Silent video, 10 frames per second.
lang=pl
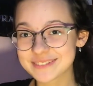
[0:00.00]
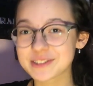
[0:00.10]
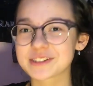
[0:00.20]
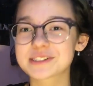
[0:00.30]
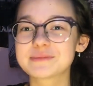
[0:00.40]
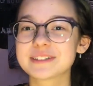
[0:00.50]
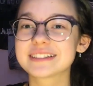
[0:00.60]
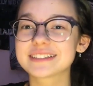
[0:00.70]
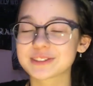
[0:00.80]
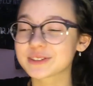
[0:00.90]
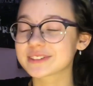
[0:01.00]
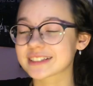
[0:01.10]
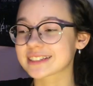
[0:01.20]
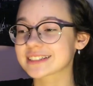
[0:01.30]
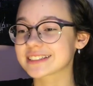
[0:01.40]
przechodzimy do
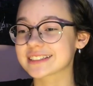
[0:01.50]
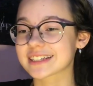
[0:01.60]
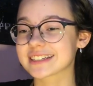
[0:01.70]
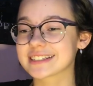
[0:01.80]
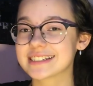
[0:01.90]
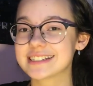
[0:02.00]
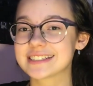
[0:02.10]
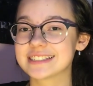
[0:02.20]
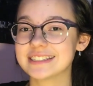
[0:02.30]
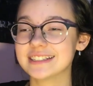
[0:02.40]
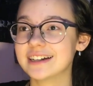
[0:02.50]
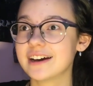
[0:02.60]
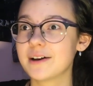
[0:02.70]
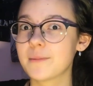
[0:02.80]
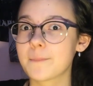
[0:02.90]
tej takiej części
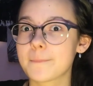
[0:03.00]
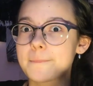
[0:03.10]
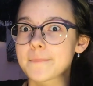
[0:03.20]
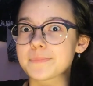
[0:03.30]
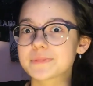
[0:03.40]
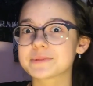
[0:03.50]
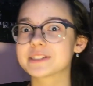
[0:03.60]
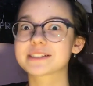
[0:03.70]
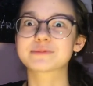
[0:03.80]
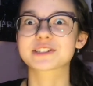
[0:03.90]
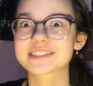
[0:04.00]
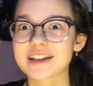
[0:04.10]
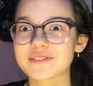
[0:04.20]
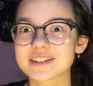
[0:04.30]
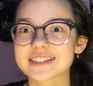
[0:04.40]
nie będę się
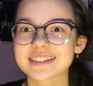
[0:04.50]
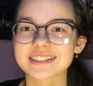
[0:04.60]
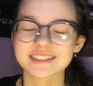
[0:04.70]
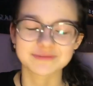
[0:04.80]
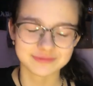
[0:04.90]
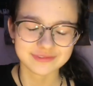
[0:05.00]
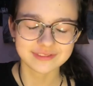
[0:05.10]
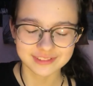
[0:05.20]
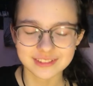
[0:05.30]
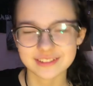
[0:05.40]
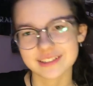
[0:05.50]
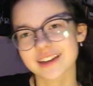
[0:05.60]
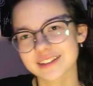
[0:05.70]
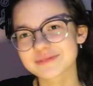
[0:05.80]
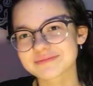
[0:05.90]
przedstawiać, także tak